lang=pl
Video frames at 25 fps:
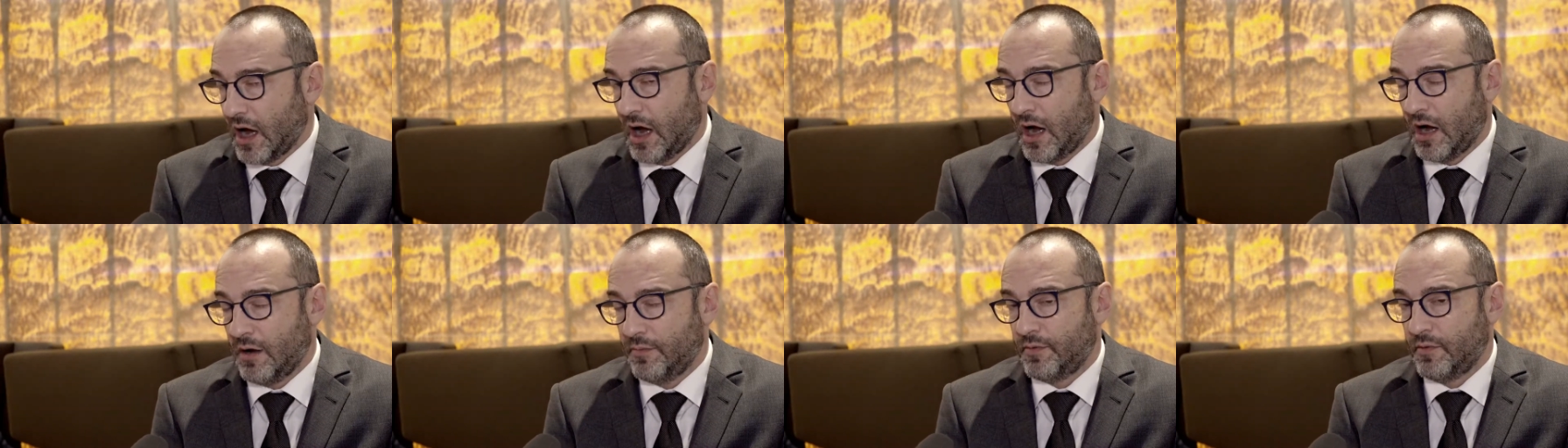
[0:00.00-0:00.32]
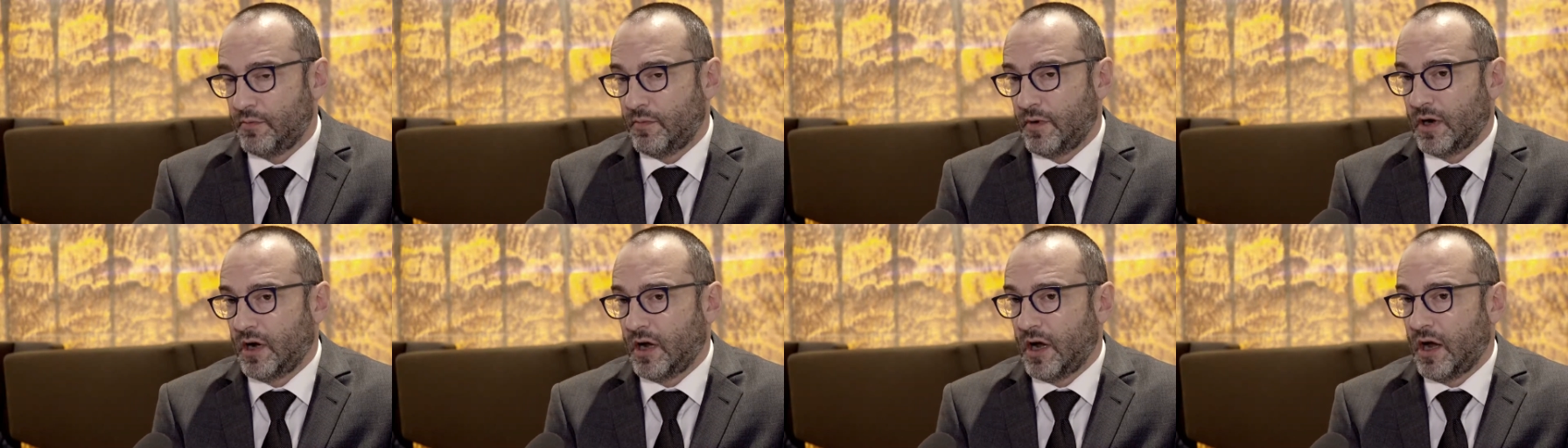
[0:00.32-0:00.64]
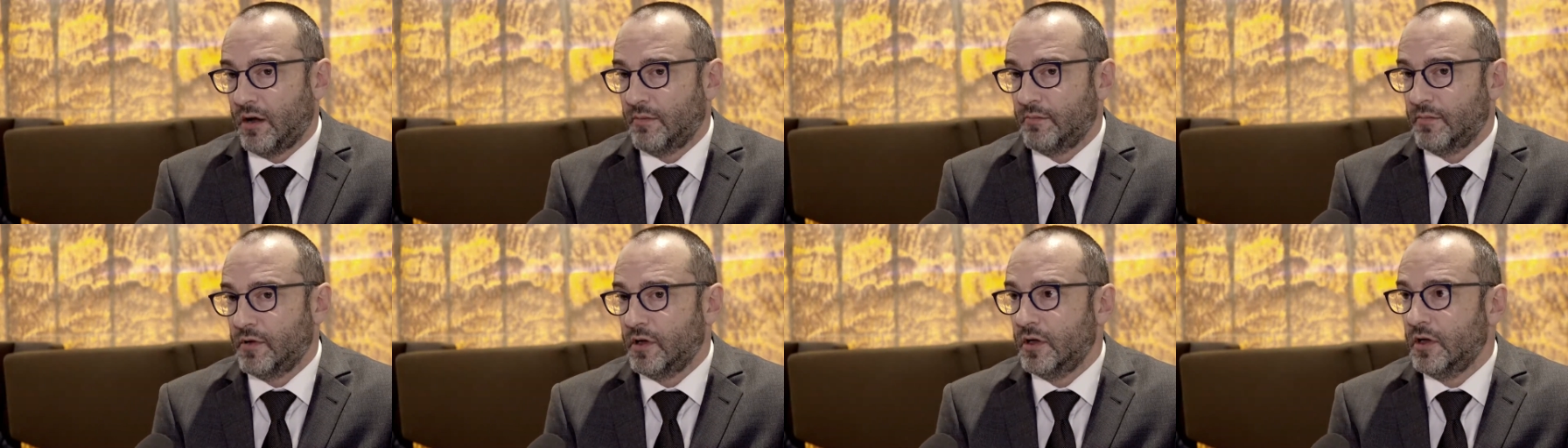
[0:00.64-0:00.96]
a
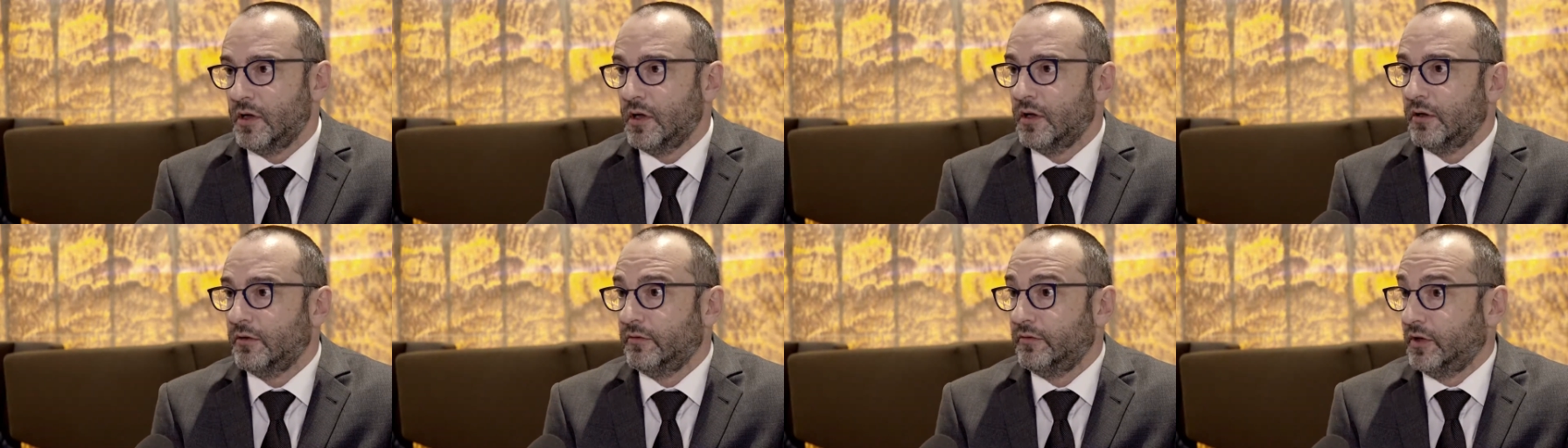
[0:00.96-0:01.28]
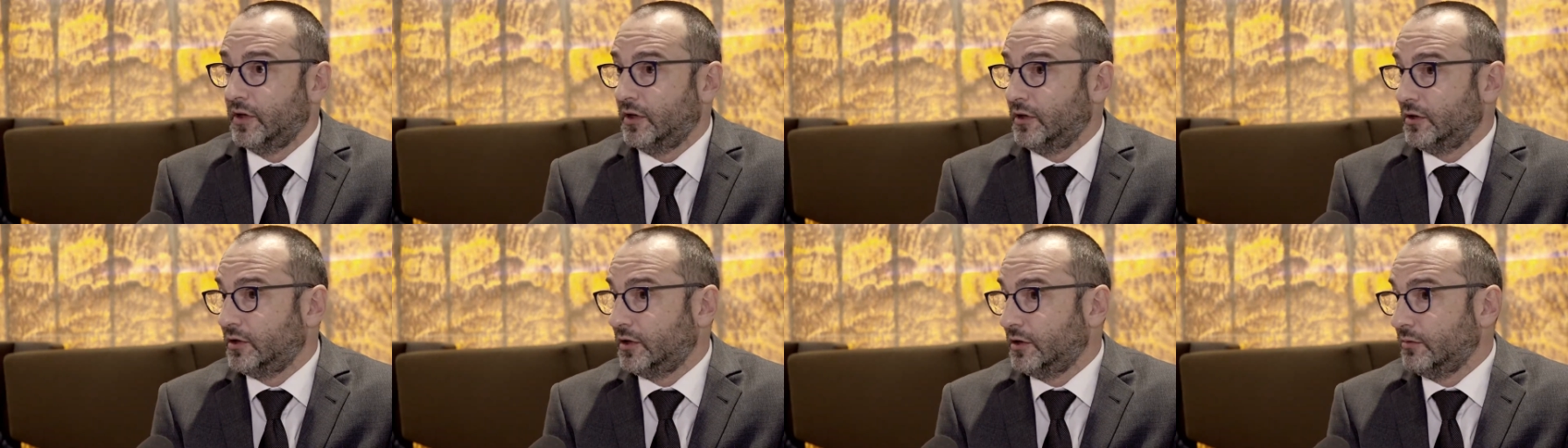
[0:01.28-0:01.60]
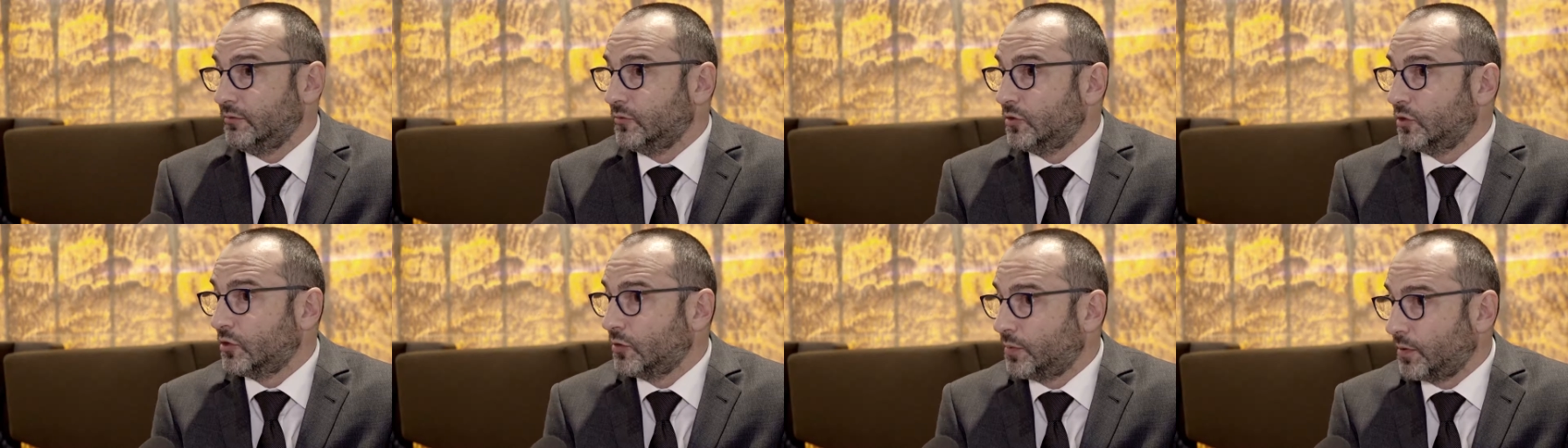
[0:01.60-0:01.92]
pomagamy
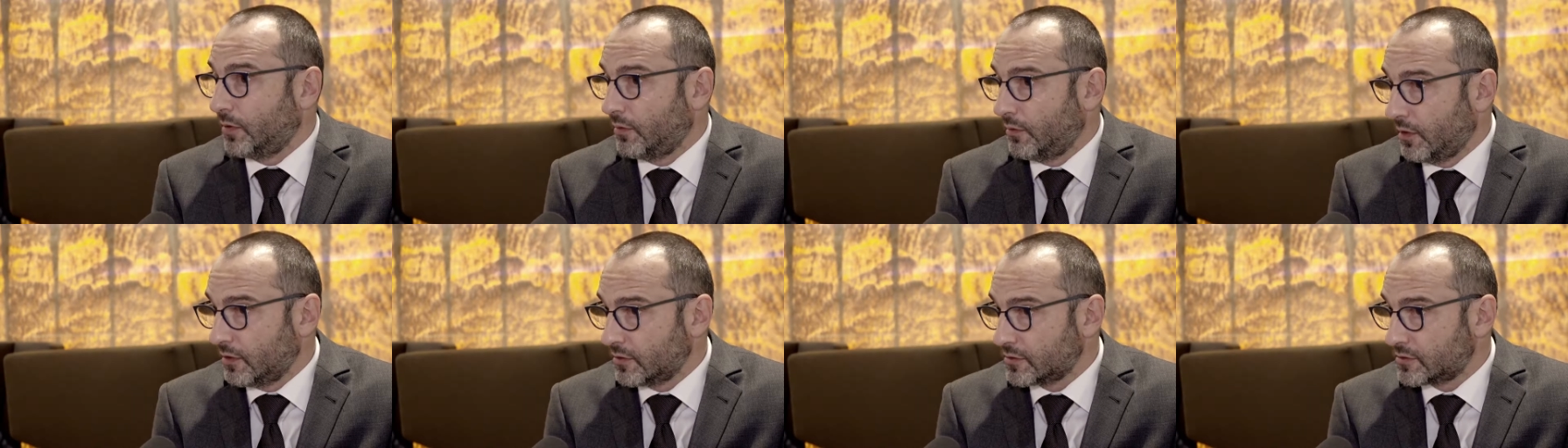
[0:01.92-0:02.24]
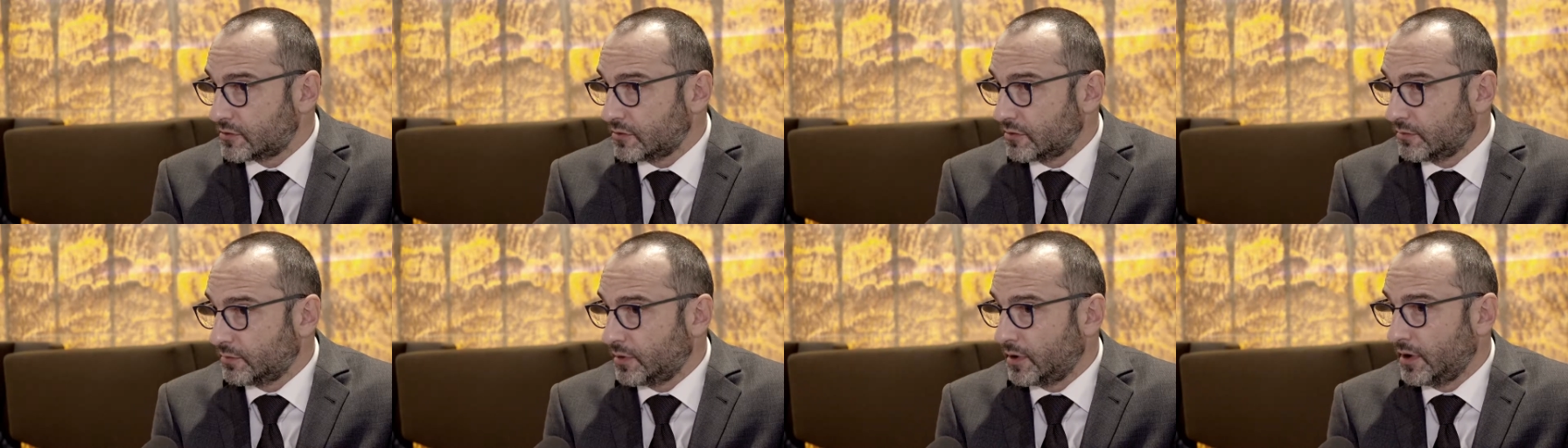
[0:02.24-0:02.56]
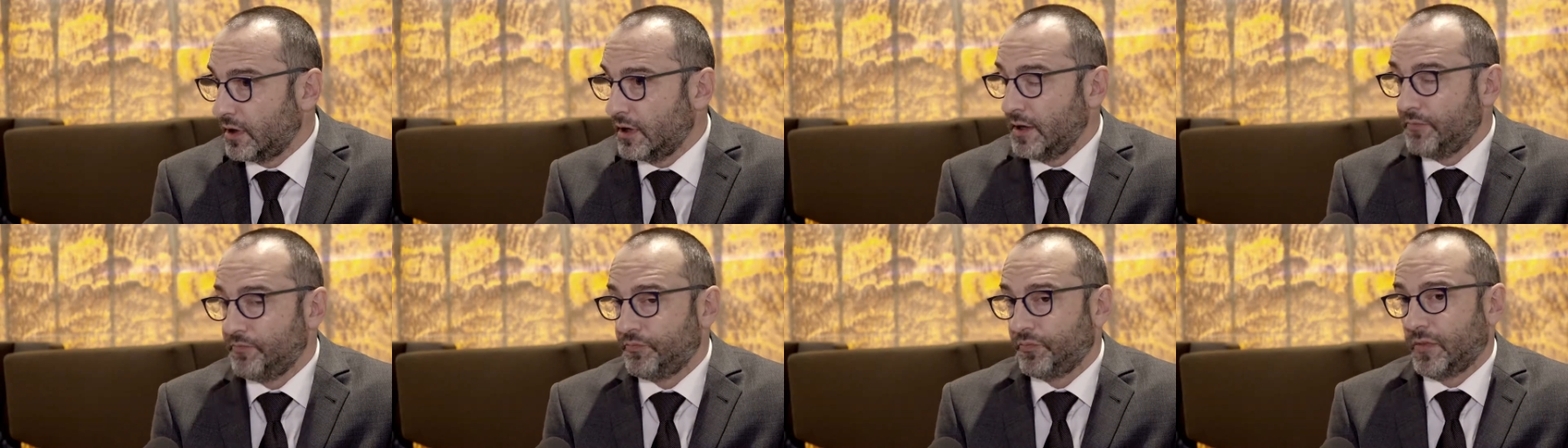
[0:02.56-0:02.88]
wielkim grupom osób
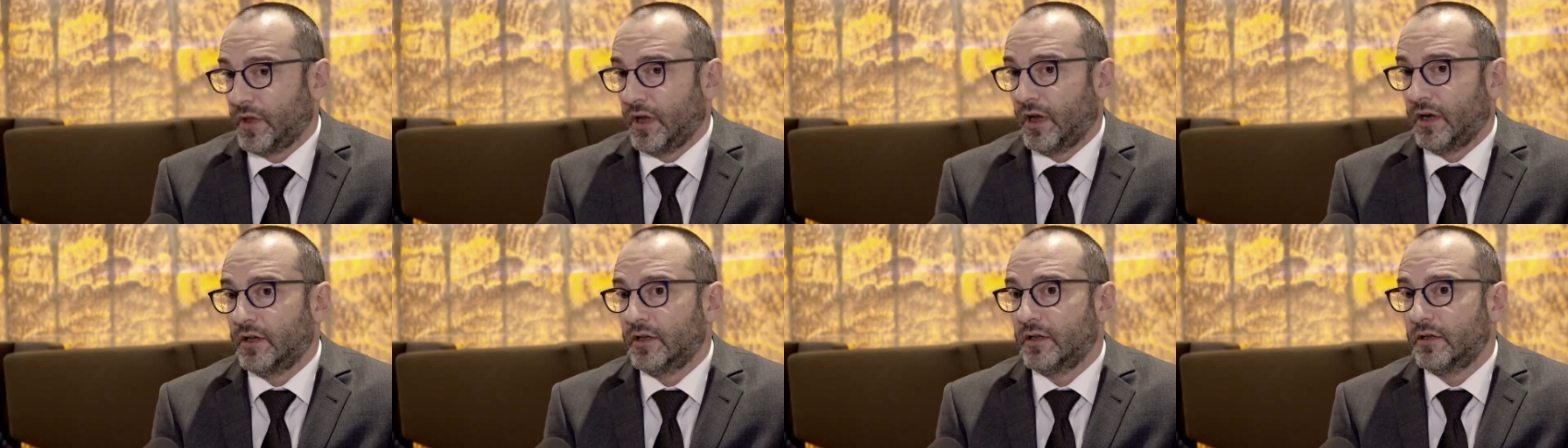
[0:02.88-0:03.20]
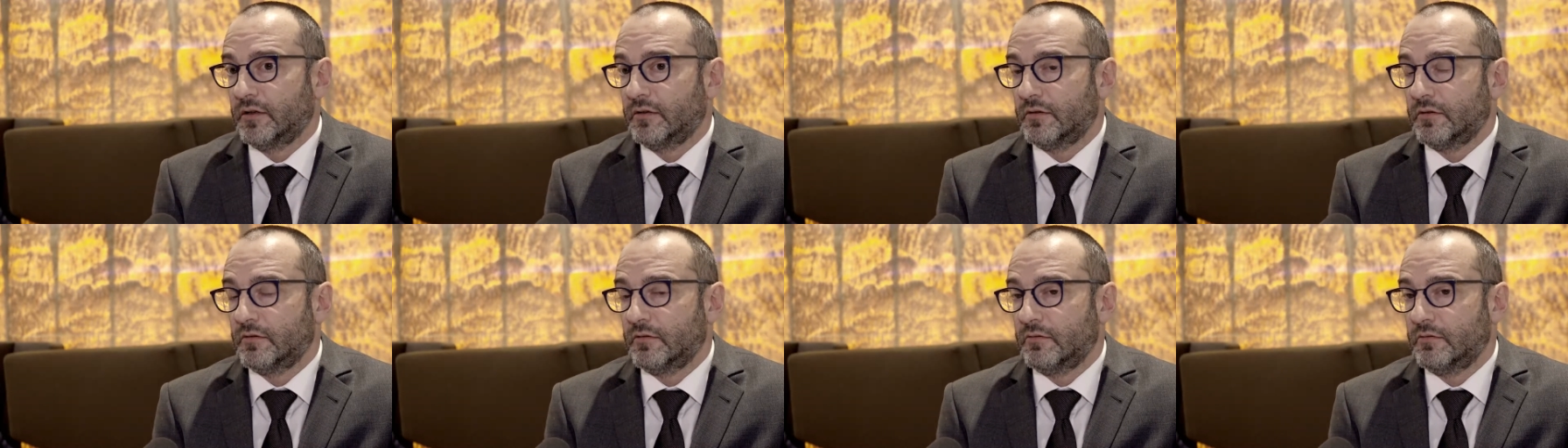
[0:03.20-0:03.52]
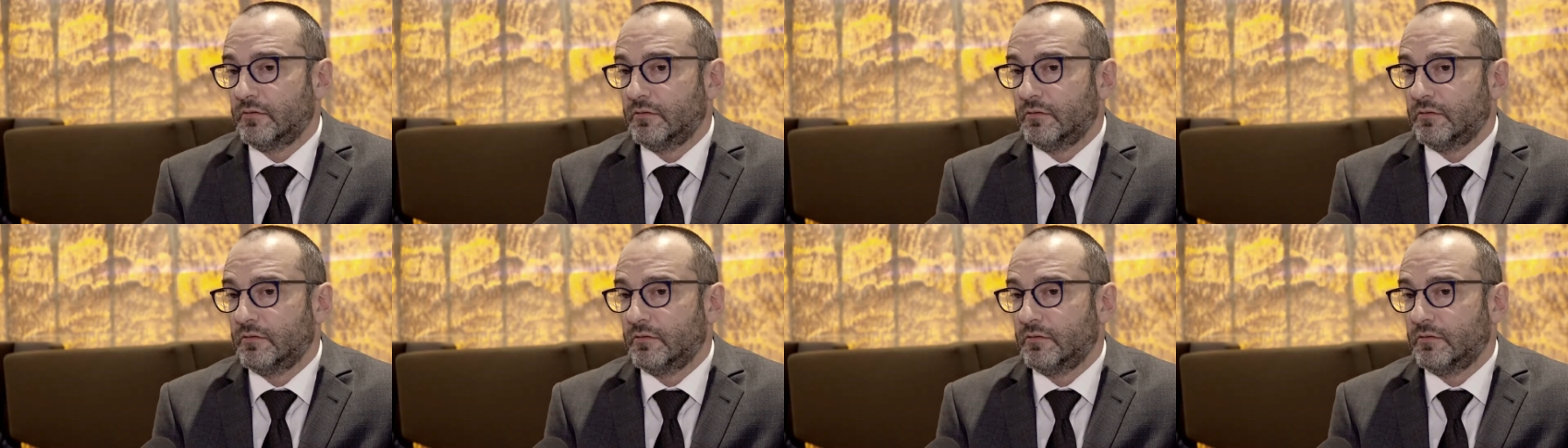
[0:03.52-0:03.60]
ale y,